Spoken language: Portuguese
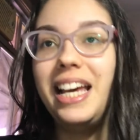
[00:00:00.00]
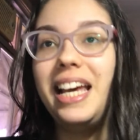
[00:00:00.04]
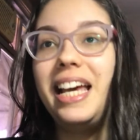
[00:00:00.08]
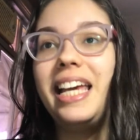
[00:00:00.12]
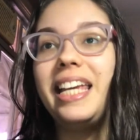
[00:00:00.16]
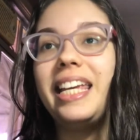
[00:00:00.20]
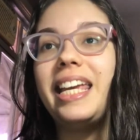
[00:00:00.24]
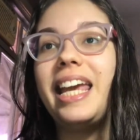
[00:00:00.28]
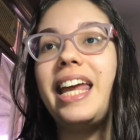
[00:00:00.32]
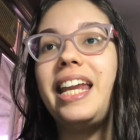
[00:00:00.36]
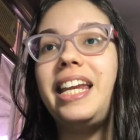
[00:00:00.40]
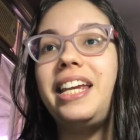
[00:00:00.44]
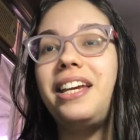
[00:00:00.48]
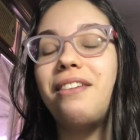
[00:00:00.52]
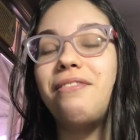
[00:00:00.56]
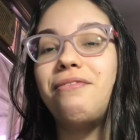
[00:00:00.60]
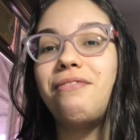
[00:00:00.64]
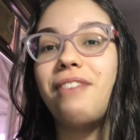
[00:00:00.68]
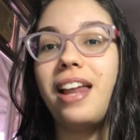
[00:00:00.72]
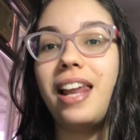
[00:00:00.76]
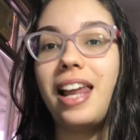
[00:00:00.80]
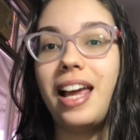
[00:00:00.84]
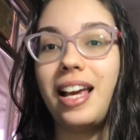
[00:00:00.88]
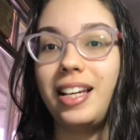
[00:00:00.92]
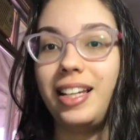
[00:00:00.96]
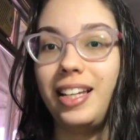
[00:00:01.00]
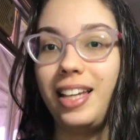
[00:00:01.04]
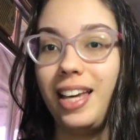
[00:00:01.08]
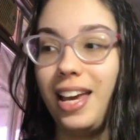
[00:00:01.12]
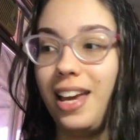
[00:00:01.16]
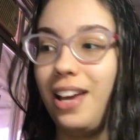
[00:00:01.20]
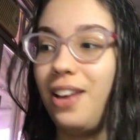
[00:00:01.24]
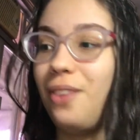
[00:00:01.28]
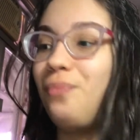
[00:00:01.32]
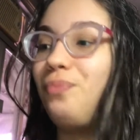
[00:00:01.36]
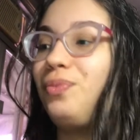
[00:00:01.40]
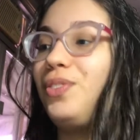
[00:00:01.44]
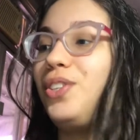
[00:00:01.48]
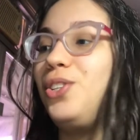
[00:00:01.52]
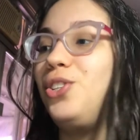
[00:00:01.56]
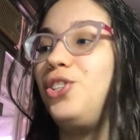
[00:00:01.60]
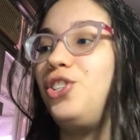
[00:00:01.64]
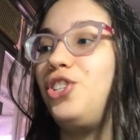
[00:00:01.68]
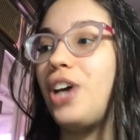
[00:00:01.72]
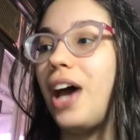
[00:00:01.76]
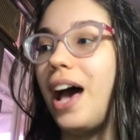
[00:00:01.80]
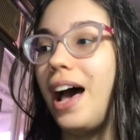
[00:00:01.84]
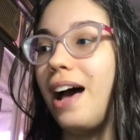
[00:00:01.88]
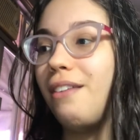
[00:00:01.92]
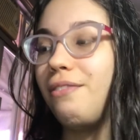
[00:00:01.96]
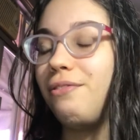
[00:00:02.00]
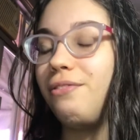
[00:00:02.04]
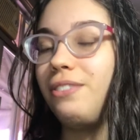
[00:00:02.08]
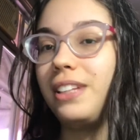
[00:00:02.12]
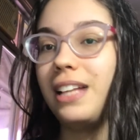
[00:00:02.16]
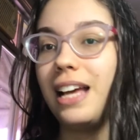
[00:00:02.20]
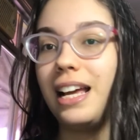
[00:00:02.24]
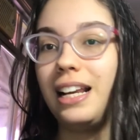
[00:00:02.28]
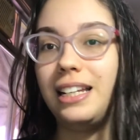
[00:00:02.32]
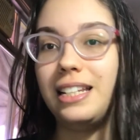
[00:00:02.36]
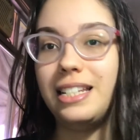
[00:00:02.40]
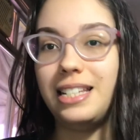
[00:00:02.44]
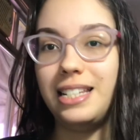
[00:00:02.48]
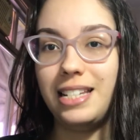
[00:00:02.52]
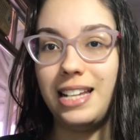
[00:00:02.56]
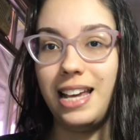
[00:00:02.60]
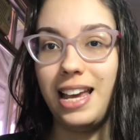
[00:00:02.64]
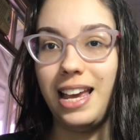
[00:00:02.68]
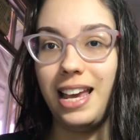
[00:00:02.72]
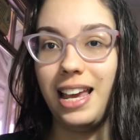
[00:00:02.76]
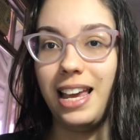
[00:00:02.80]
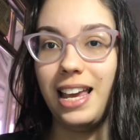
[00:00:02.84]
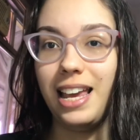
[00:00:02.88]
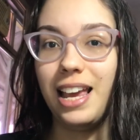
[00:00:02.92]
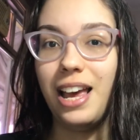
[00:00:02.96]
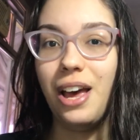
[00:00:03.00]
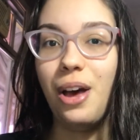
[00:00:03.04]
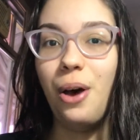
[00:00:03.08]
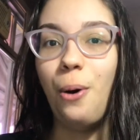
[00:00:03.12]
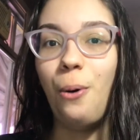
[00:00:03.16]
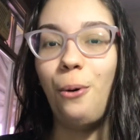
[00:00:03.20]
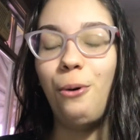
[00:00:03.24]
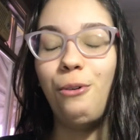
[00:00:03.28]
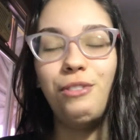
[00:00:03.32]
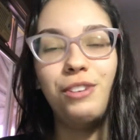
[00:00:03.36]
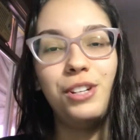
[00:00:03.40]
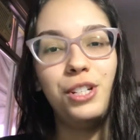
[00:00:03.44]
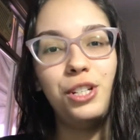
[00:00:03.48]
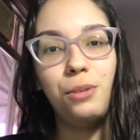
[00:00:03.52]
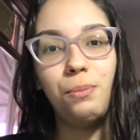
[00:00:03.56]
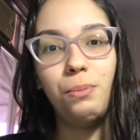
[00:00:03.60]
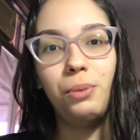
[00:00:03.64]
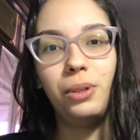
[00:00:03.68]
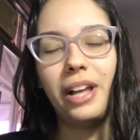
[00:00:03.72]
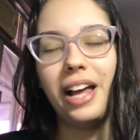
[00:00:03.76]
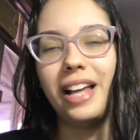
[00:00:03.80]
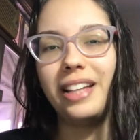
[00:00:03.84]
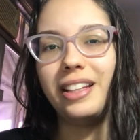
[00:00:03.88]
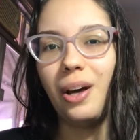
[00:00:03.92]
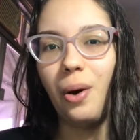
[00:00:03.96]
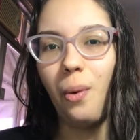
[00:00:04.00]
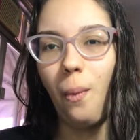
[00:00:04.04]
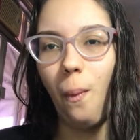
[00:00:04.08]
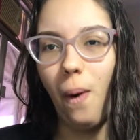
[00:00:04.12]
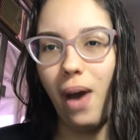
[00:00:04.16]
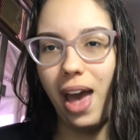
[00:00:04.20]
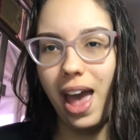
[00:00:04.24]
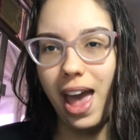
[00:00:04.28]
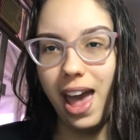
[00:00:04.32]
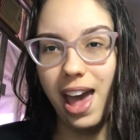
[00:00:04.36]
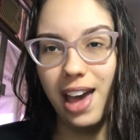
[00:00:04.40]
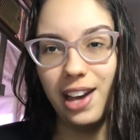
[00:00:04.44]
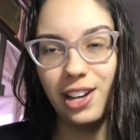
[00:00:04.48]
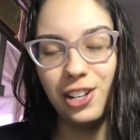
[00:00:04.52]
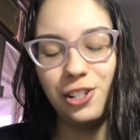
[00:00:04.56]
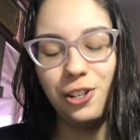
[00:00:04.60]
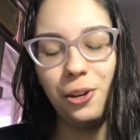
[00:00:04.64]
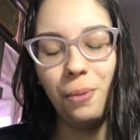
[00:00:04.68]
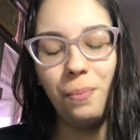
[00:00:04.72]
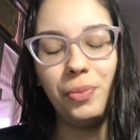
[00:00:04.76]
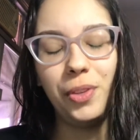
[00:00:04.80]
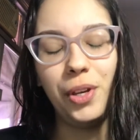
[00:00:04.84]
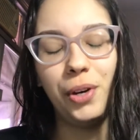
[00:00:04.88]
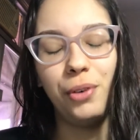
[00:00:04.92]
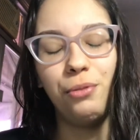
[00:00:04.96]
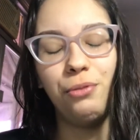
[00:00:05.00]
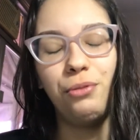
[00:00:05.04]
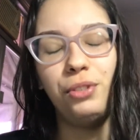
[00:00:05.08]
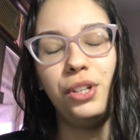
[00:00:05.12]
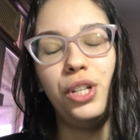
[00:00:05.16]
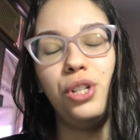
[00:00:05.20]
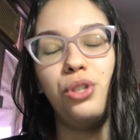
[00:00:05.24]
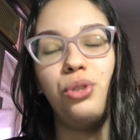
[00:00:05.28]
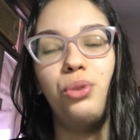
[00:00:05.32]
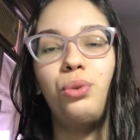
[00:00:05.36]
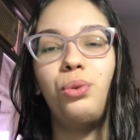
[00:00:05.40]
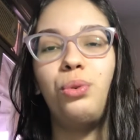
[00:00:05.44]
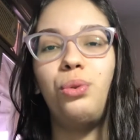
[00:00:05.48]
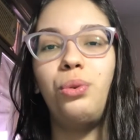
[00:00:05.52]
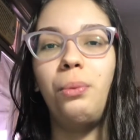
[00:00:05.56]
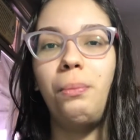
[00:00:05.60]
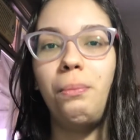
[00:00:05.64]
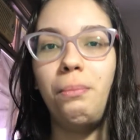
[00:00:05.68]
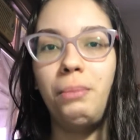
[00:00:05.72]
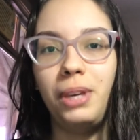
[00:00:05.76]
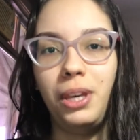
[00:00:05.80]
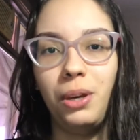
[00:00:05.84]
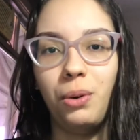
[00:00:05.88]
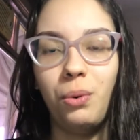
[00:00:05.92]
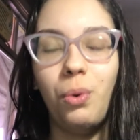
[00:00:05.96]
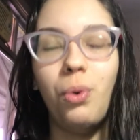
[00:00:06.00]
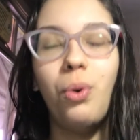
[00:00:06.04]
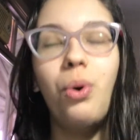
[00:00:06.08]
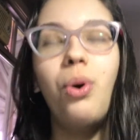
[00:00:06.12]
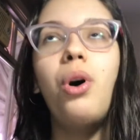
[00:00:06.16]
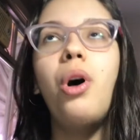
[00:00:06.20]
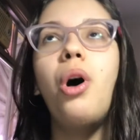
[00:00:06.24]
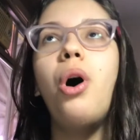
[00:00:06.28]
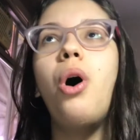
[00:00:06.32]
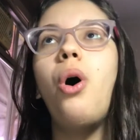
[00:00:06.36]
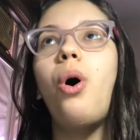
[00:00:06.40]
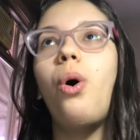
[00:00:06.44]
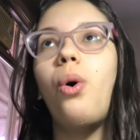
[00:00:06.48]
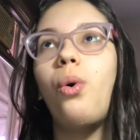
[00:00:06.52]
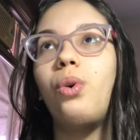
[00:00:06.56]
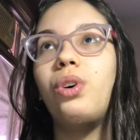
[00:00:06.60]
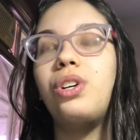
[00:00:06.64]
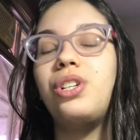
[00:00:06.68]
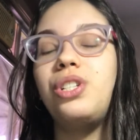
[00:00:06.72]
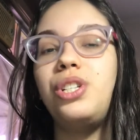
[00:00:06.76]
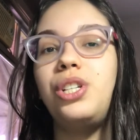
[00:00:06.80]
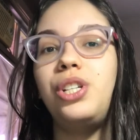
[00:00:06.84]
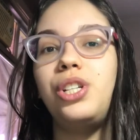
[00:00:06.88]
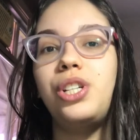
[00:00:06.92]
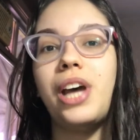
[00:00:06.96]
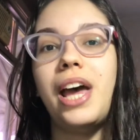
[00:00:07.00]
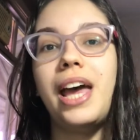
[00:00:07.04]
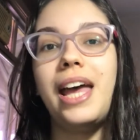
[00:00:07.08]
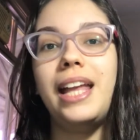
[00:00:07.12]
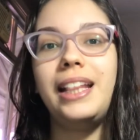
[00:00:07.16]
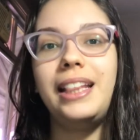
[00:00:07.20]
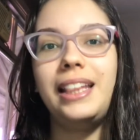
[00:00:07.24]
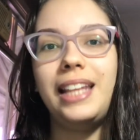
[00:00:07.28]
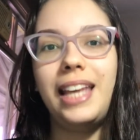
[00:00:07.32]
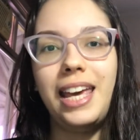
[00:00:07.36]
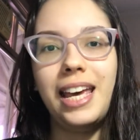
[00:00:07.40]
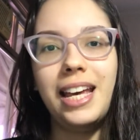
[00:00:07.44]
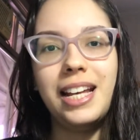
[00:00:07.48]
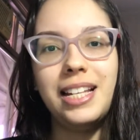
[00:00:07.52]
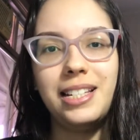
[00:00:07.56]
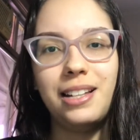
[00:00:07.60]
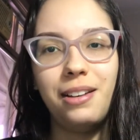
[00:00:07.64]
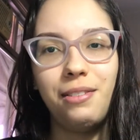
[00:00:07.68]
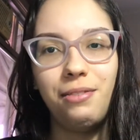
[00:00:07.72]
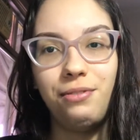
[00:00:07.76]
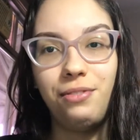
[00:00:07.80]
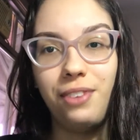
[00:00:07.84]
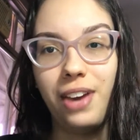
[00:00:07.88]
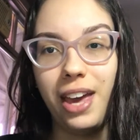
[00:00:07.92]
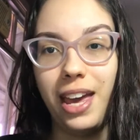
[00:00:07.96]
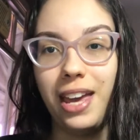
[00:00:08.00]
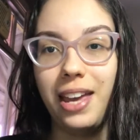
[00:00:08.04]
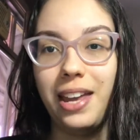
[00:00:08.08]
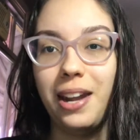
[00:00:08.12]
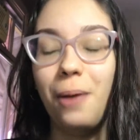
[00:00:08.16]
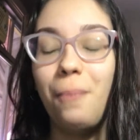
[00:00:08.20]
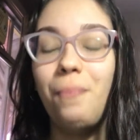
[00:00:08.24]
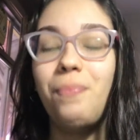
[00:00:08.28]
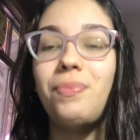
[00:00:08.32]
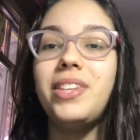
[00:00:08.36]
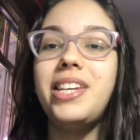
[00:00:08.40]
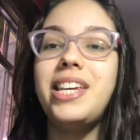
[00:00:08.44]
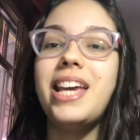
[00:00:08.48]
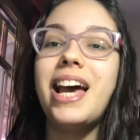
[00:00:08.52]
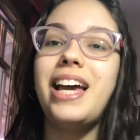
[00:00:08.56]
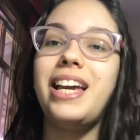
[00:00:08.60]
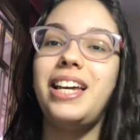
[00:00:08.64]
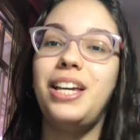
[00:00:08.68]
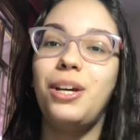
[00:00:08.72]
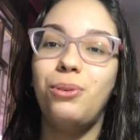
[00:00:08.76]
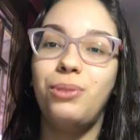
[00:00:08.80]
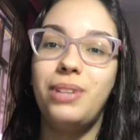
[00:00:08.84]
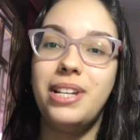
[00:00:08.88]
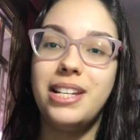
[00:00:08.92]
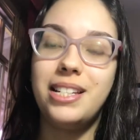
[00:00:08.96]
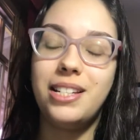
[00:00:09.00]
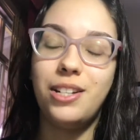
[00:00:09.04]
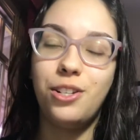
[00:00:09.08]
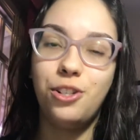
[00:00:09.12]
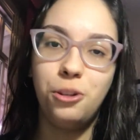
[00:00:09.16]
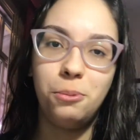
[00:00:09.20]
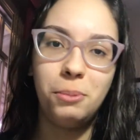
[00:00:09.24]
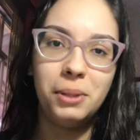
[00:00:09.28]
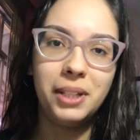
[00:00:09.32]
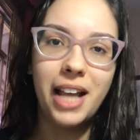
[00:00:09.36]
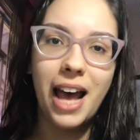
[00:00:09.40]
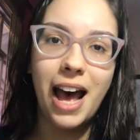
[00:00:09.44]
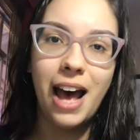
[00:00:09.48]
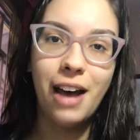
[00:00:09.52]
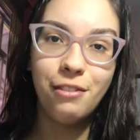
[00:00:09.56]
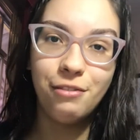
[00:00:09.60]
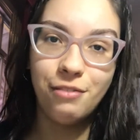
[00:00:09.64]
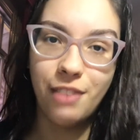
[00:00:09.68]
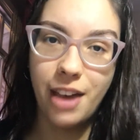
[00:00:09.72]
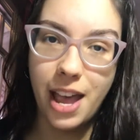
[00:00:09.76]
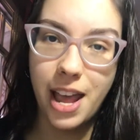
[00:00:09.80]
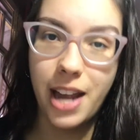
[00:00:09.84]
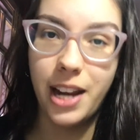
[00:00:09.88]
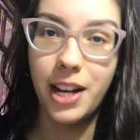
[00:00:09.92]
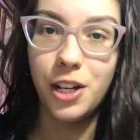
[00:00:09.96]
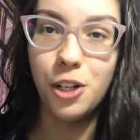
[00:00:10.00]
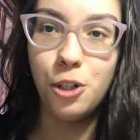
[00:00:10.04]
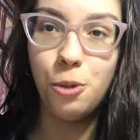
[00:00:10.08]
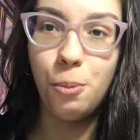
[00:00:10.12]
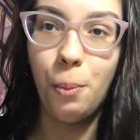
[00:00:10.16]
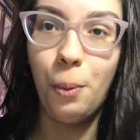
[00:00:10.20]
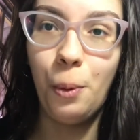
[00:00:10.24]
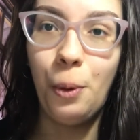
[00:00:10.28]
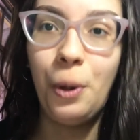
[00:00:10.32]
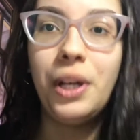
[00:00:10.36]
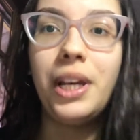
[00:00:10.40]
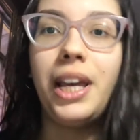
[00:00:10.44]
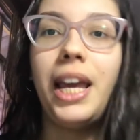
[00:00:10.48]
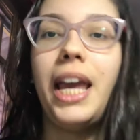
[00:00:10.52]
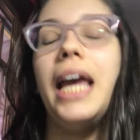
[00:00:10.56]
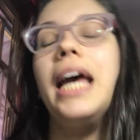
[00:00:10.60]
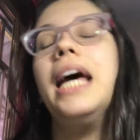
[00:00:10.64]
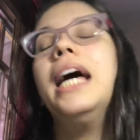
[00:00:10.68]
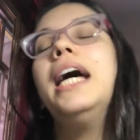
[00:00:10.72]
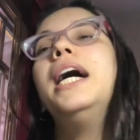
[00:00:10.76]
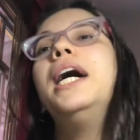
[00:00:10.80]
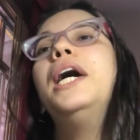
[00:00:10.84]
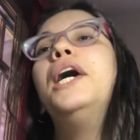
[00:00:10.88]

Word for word: Queria falar que já finalizei o vestibular da UERJ, eu fiz no domingo, hoje já é terça-feira, e aí eu decidi me dar férias. Por quê?